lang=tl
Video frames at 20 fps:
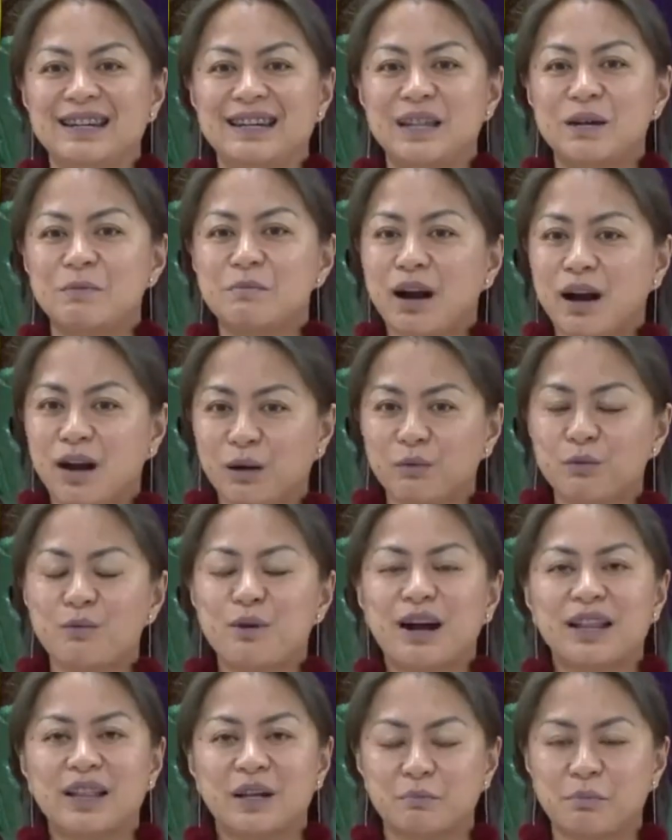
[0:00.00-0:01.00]
na
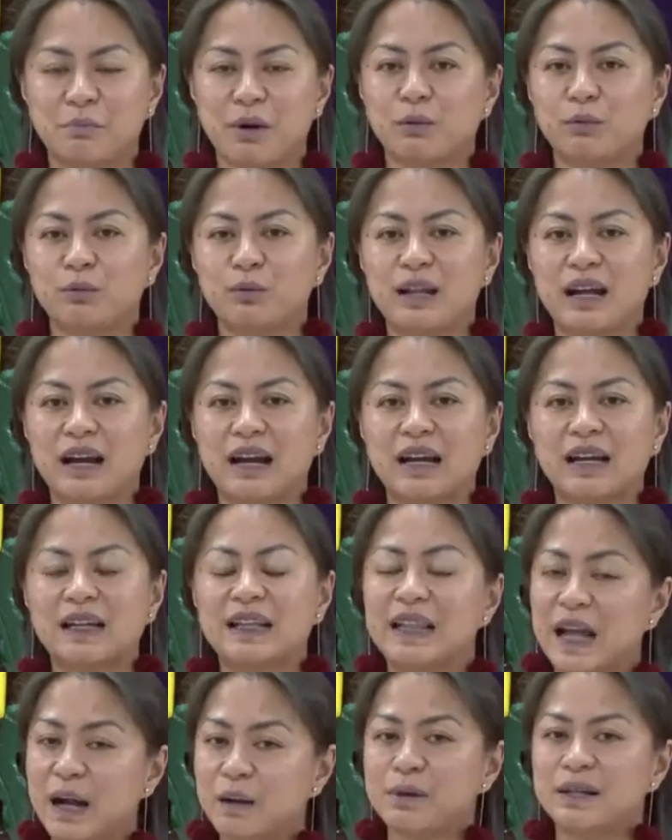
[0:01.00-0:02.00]
makakuha ng bakuna
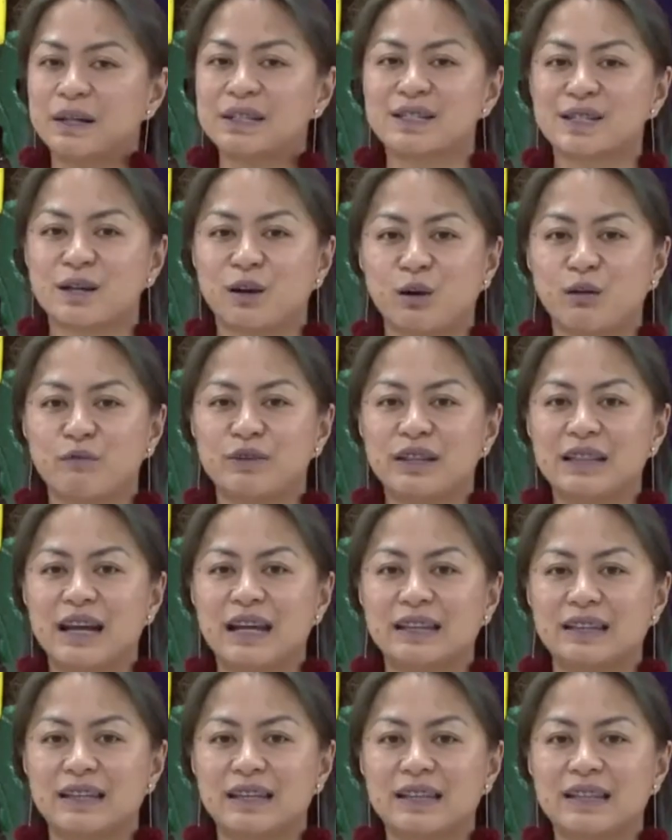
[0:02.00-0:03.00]
laban sa
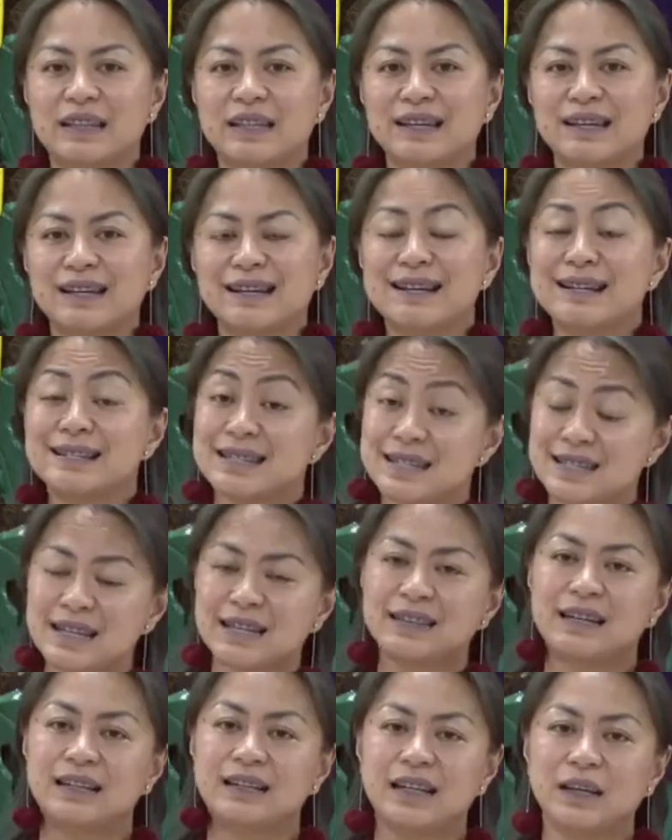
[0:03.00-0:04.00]
COVID-19 sa
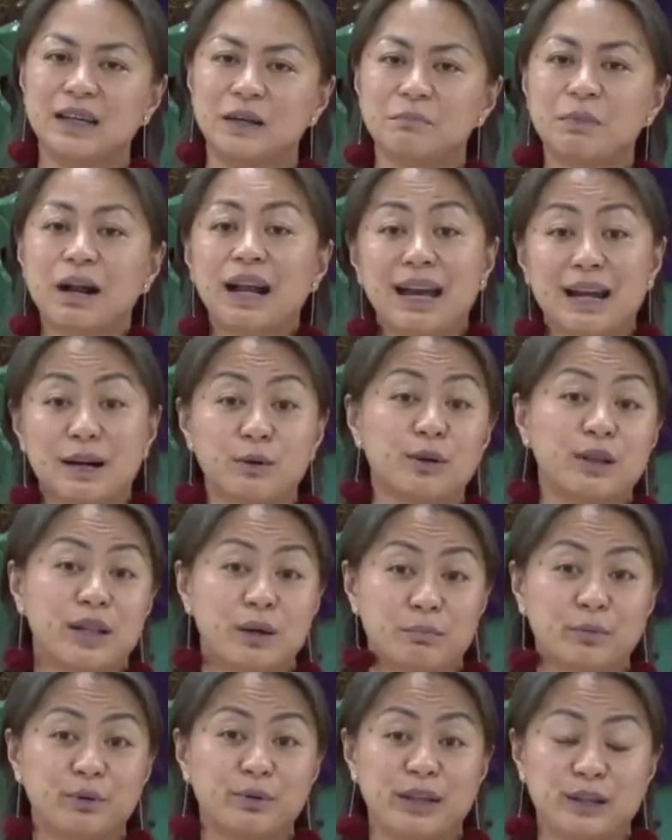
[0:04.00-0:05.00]
sandaling magkaroon na
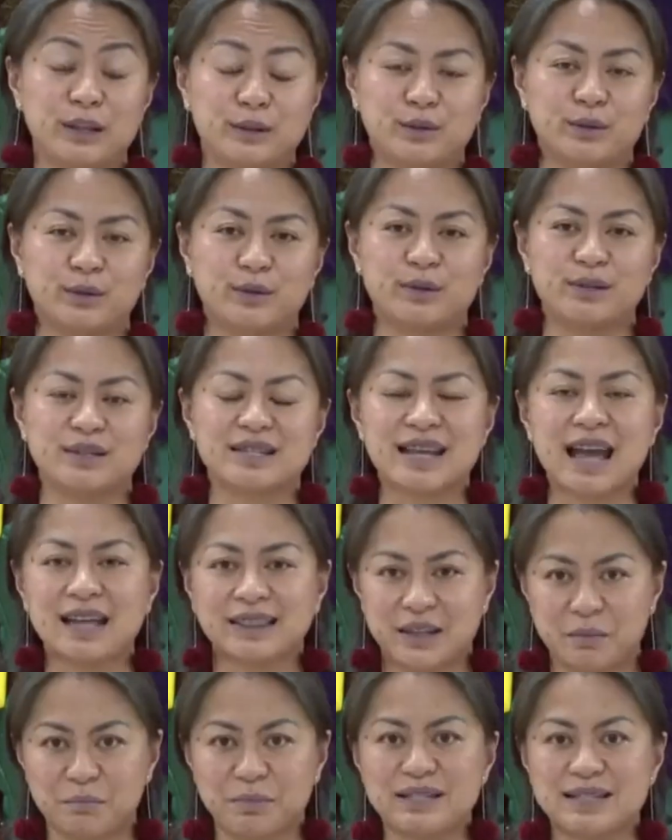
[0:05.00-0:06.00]
po nito sa
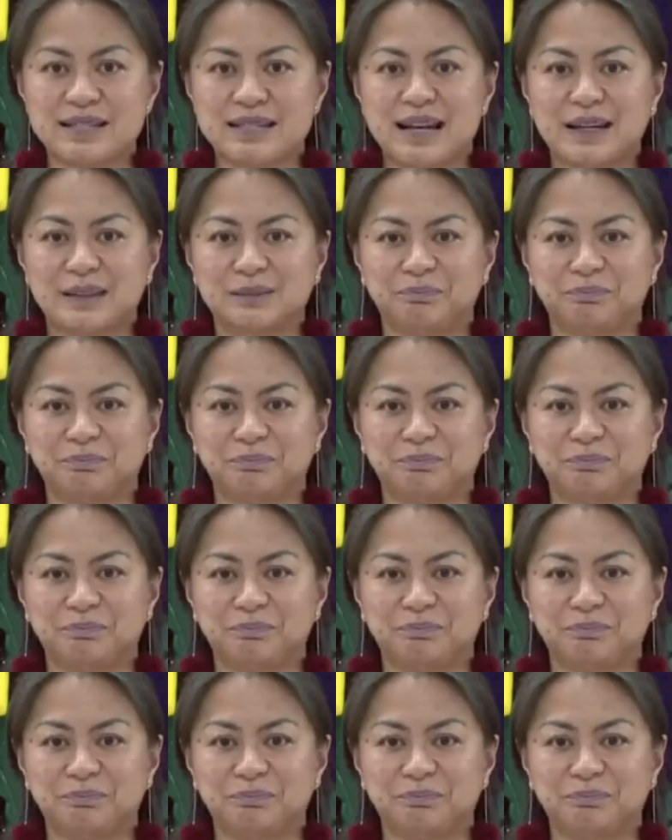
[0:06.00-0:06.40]
ating bansa.